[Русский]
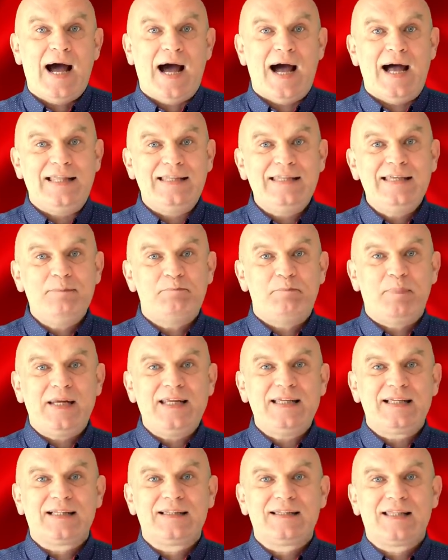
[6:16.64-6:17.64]
они
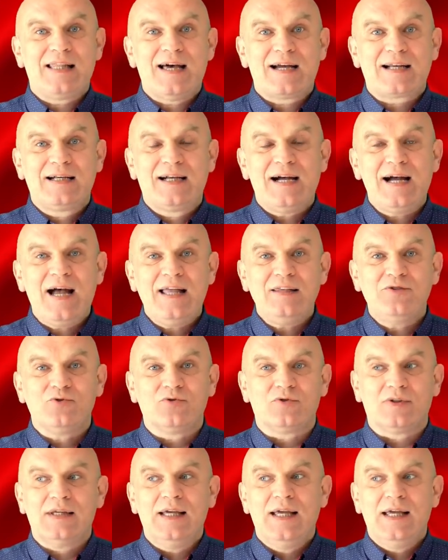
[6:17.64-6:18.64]

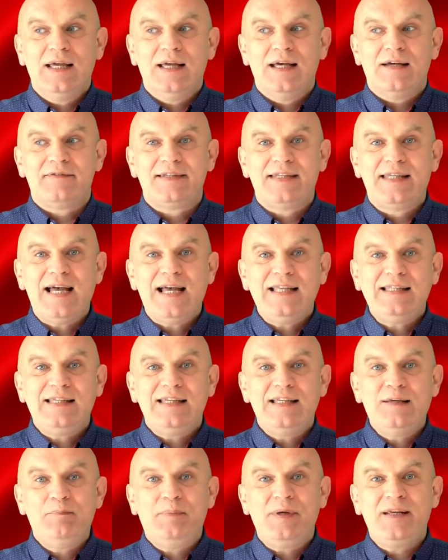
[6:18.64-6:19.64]
предлагают
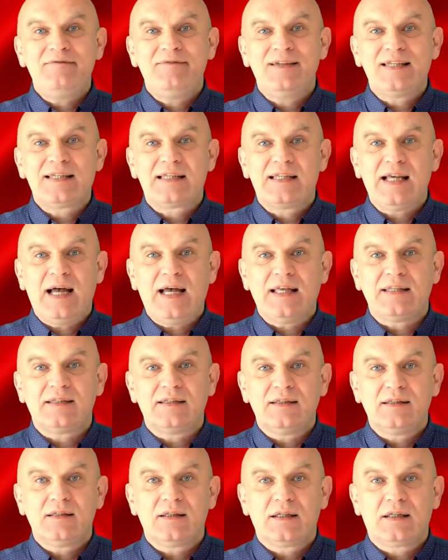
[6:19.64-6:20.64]
взять и
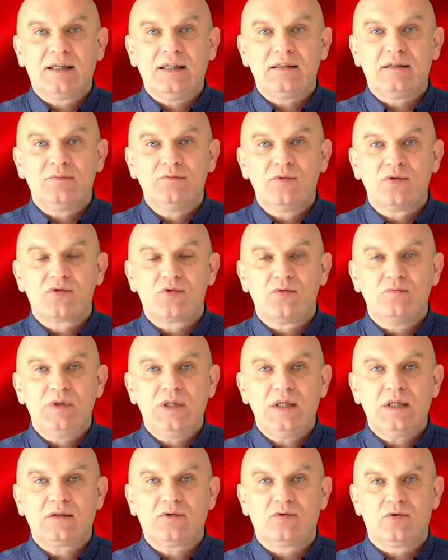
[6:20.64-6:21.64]
привязать к этому
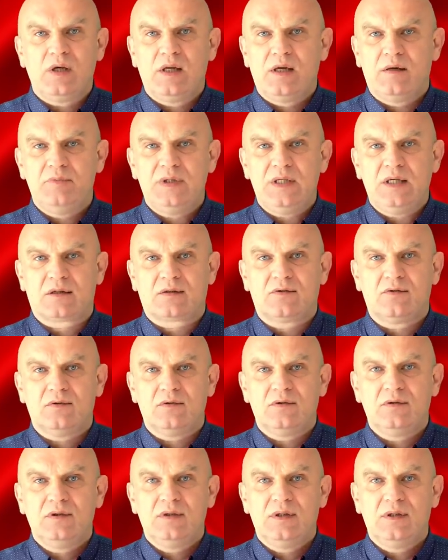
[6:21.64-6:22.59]
субъекту или объекту,